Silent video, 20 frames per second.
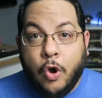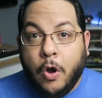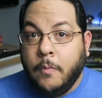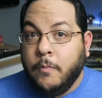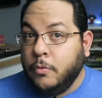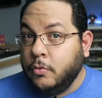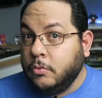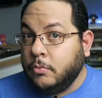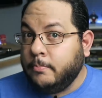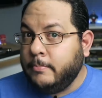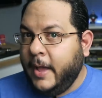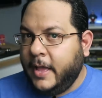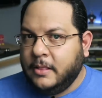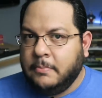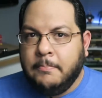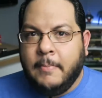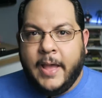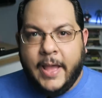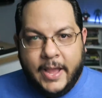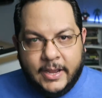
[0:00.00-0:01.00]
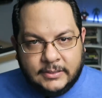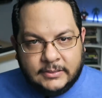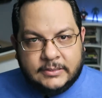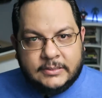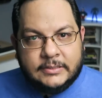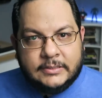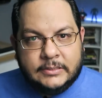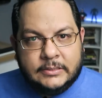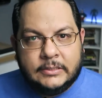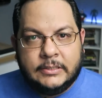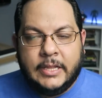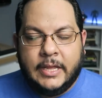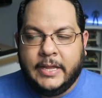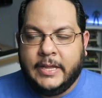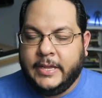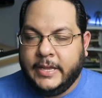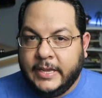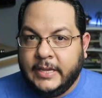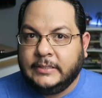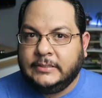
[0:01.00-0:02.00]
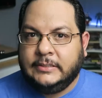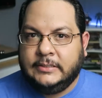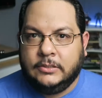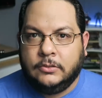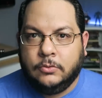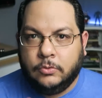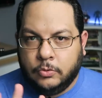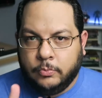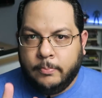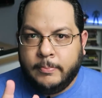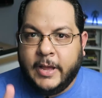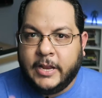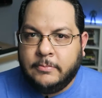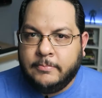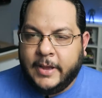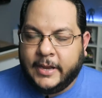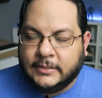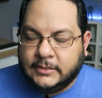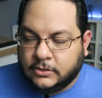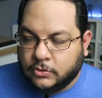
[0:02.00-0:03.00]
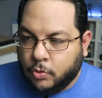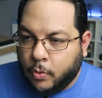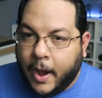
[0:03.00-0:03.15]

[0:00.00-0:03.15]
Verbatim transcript: como Mad Max, né, esse, o Mad Max